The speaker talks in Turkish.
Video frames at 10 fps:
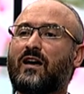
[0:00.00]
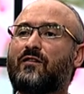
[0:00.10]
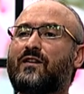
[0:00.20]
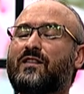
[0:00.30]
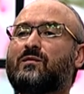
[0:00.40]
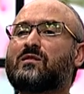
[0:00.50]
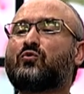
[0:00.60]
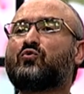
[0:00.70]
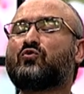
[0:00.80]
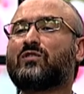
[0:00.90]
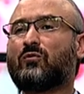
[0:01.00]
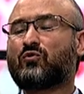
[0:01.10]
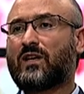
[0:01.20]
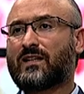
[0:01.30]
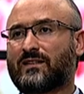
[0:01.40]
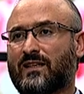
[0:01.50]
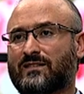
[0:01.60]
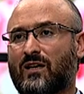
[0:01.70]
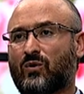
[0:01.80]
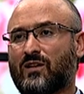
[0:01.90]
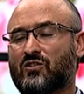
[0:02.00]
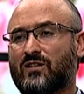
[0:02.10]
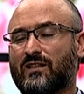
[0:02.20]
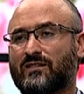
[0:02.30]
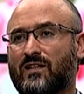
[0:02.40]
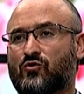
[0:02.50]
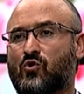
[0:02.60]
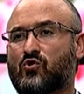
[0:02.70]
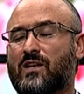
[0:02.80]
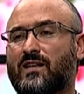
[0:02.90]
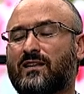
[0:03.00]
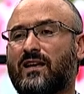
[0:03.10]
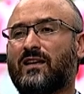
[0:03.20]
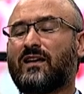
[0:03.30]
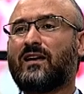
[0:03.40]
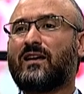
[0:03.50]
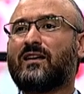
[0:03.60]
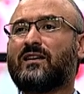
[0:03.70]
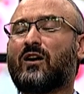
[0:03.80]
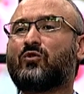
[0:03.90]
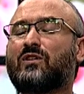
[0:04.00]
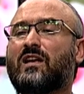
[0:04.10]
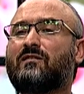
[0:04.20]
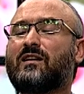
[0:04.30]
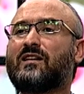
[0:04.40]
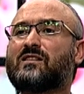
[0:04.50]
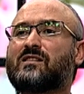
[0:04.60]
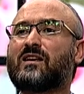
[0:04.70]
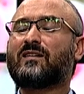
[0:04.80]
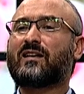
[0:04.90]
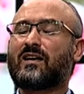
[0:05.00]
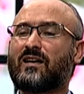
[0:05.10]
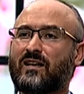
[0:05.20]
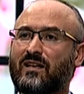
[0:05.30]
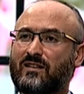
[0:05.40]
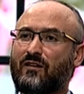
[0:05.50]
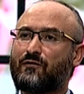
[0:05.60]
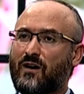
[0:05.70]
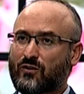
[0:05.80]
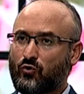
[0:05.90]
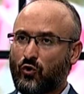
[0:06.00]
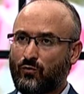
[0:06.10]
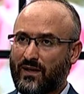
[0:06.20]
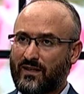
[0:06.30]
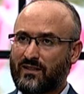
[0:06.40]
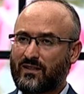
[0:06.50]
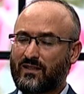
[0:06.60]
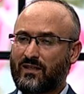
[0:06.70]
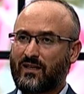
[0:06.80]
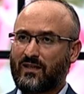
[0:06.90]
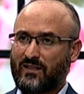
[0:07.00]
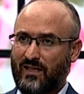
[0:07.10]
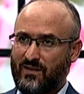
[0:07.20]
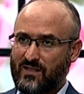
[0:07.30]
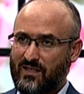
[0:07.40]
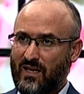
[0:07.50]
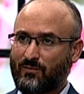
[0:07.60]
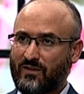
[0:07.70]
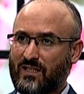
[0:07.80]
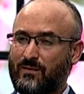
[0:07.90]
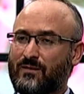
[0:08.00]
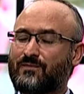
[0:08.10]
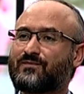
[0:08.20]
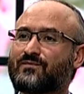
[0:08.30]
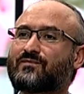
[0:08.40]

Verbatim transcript: Efendimiz bütün tavırlarında, davranışlarında, sözlerinde e, Yahudiler ve Hristiyanlara dan farklı olmayı, kendisi Hatta yaptığı gibi kadarıyla